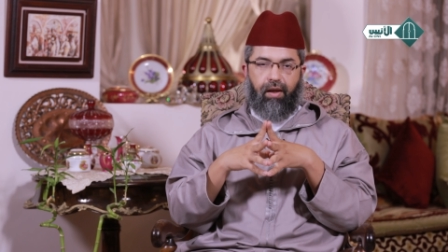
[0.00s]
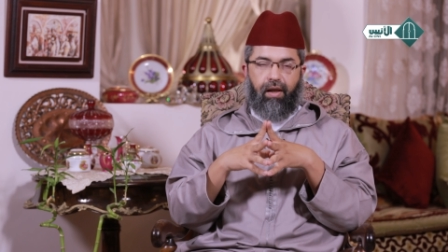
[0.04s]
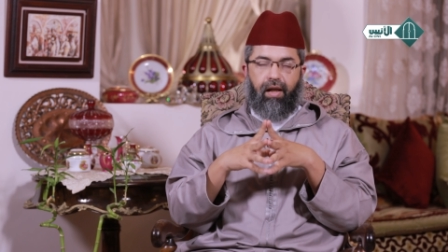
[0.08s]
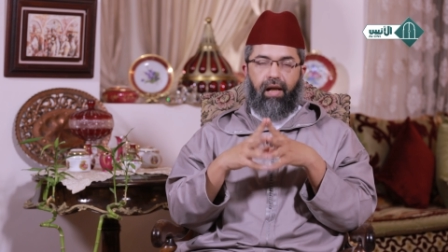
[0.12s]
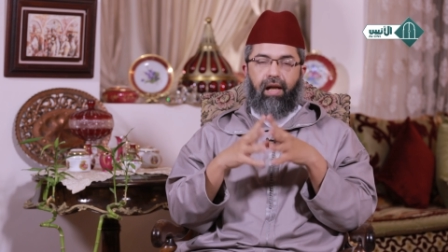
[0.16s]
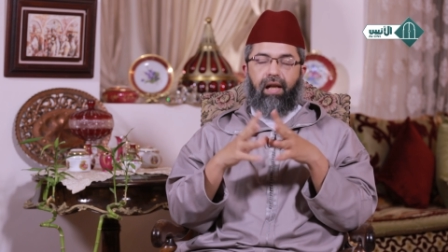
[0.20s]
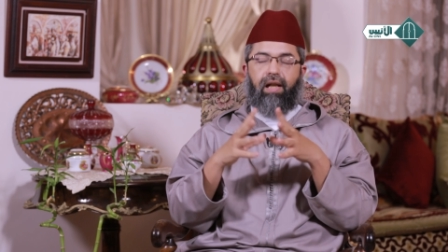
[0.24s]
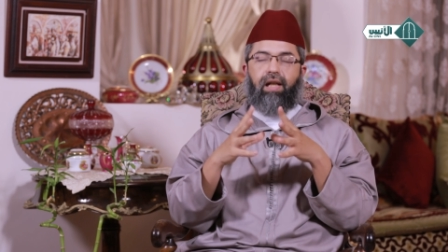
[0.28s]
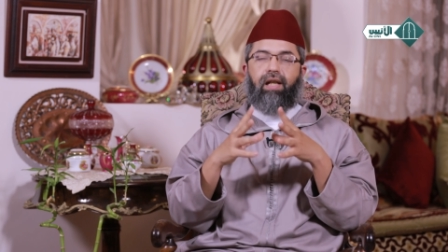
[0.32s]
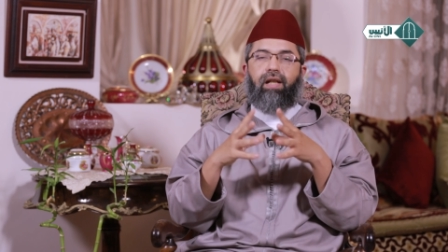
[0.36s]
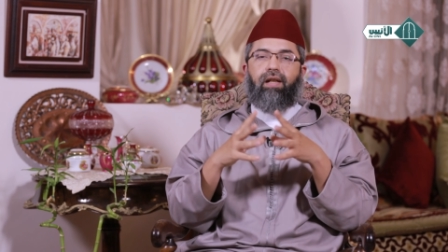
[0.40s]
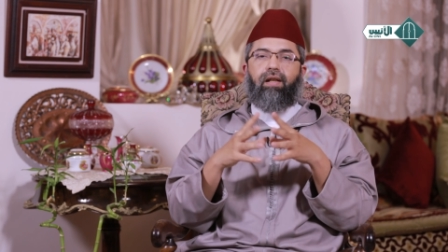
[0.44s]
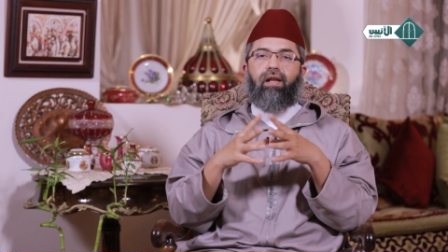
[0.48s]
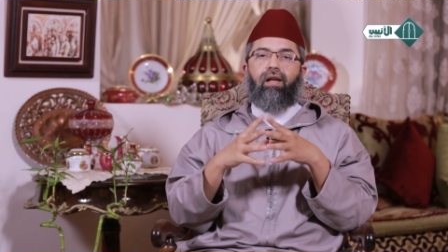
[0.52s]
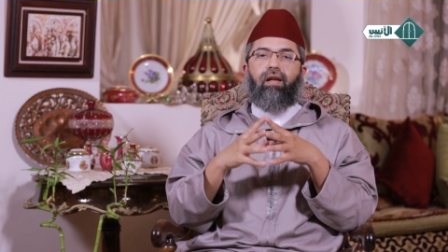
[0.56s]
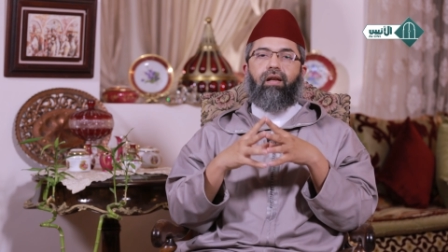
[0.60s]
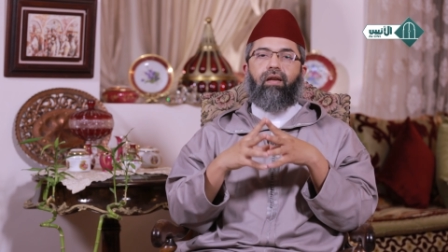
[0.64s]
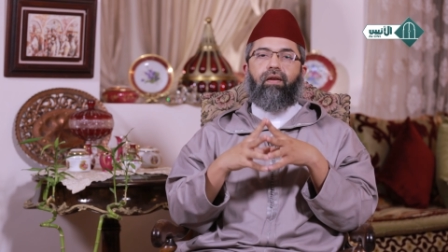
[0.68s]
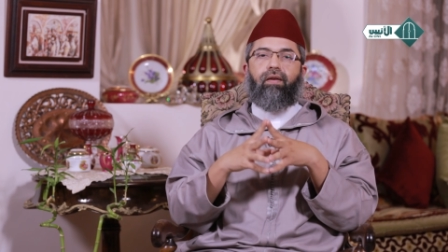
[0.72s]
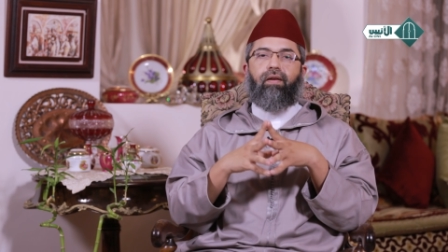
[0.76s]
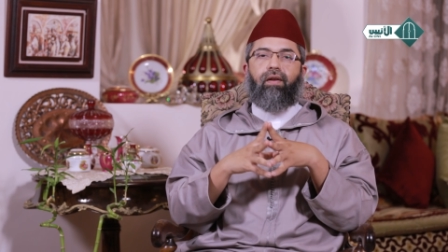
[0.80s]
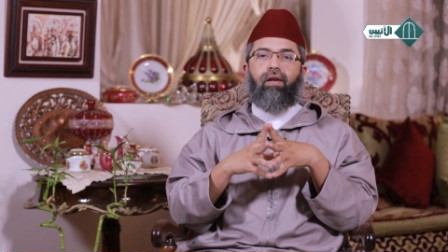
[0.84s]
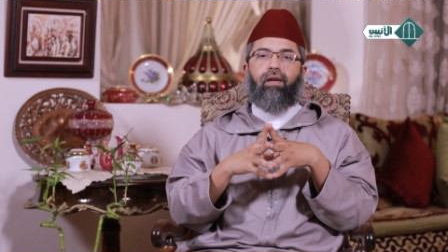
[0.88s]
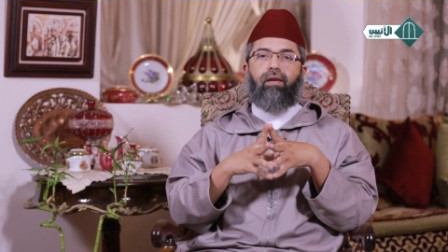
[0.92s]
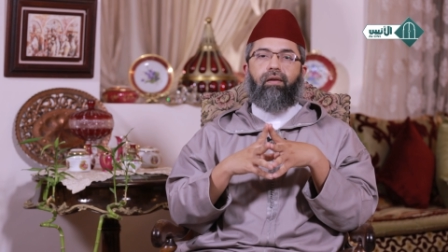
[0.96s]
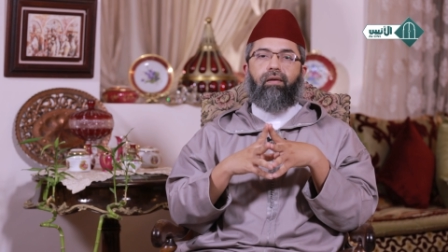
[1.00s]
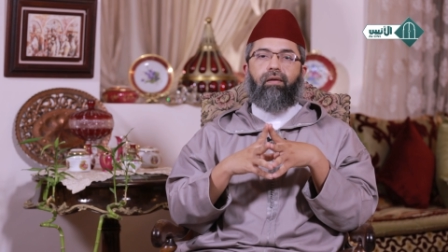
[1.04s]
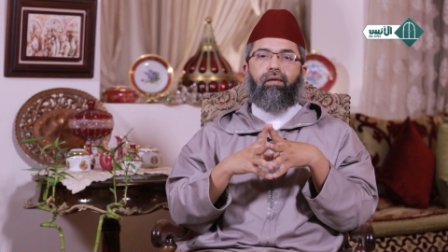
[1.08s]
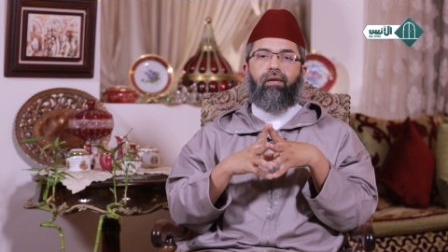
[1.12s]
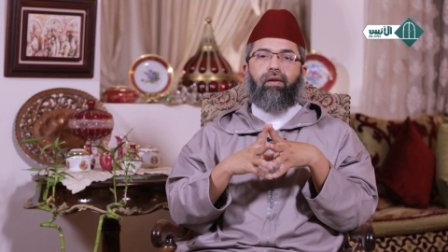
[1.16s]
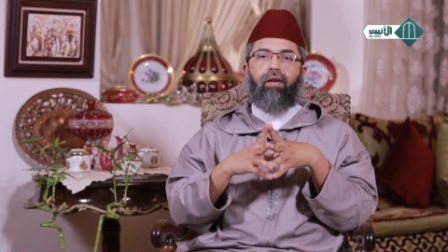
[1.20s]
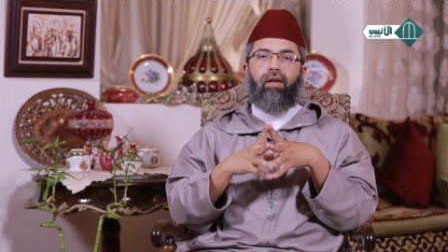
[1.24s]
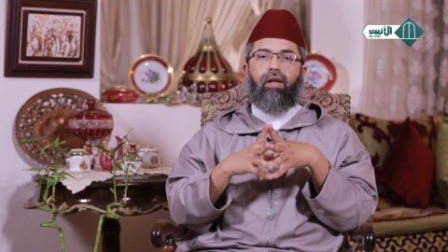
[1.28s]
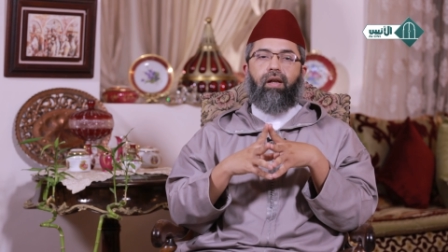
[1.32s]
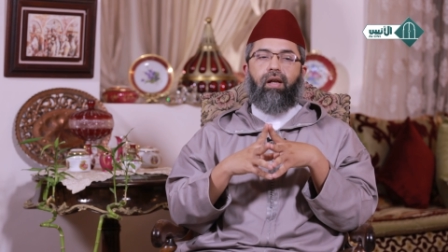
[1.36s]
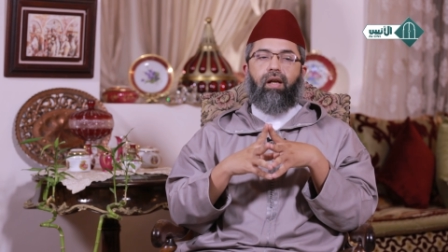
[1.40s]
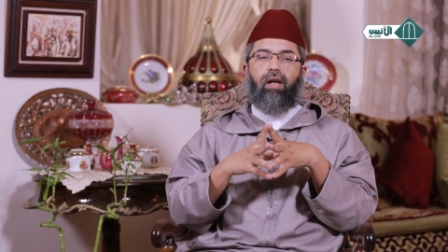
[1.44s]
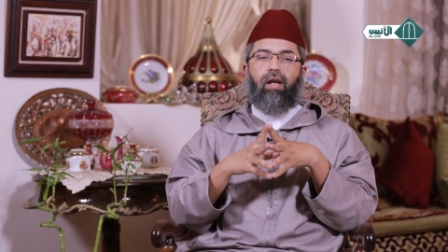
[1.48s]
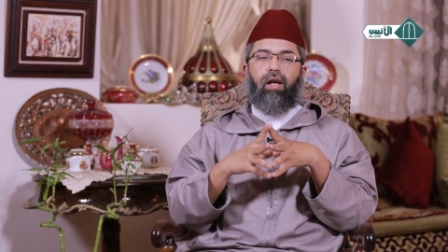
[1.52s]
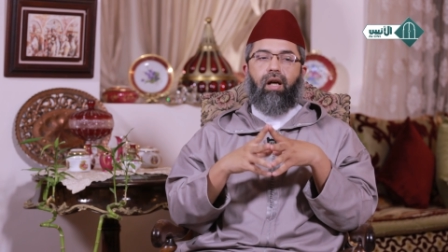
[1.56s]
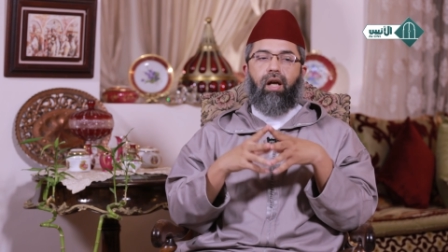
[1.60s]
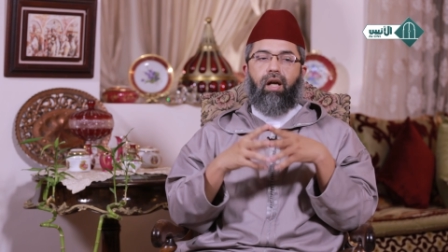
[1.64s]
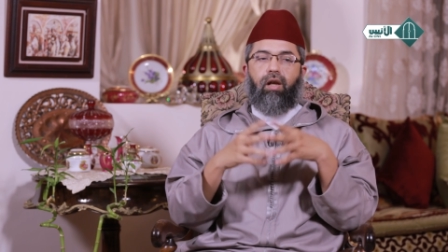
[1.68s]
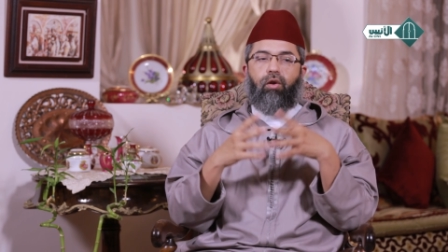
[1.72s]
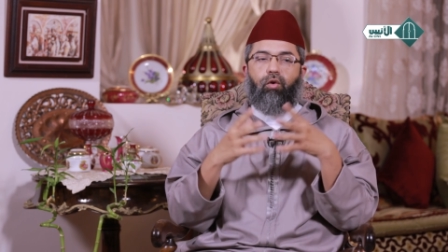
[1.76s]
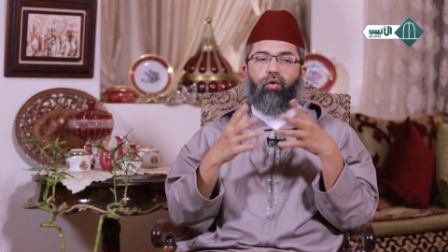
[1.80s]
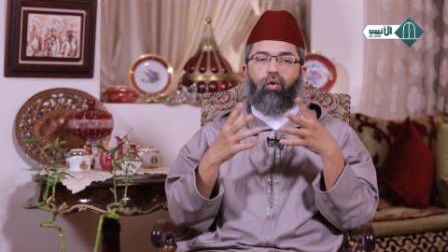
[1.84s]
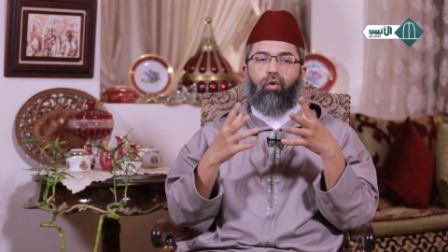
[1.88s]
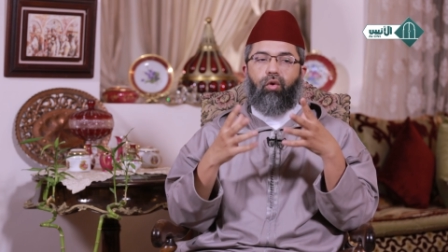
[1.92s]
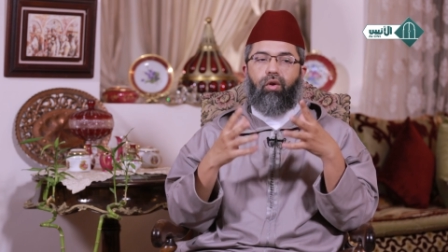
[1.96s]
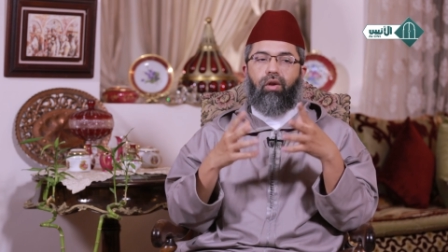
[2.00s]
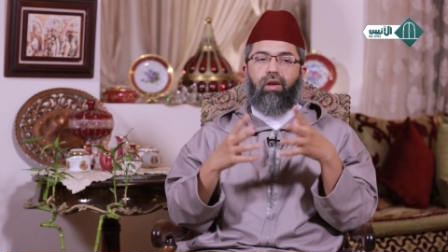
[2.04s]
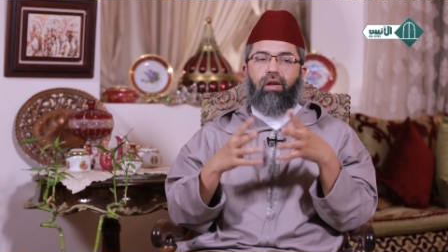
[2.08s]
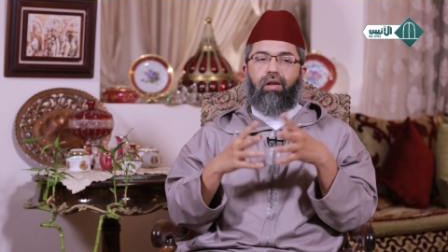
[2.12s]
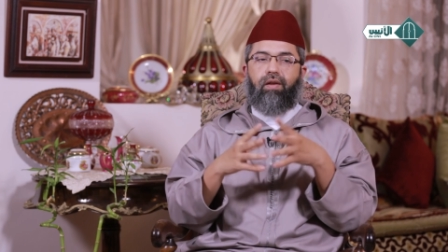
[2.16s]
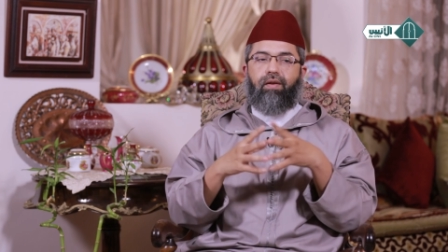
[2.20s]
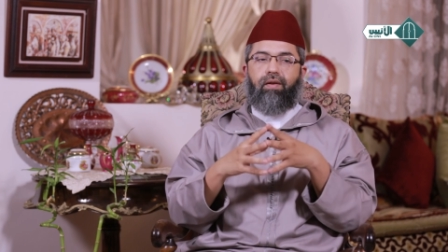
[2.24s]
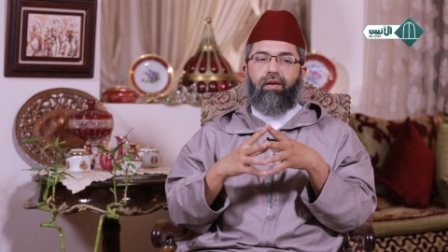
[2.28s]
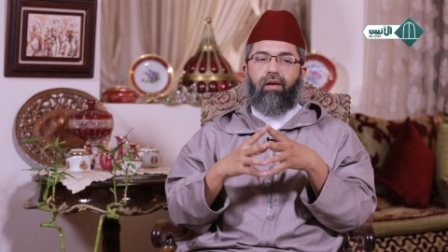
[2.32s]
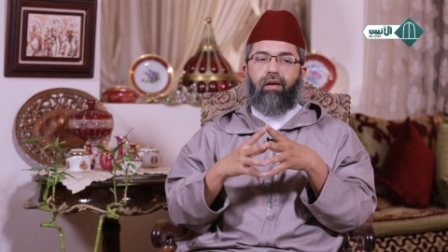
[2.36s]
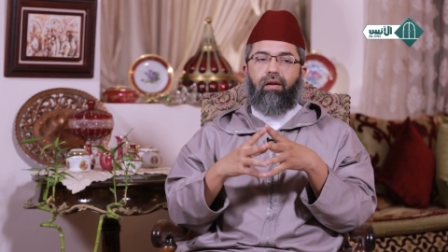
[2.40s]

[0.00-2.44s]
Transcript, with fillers: علينا اذن ان نخلص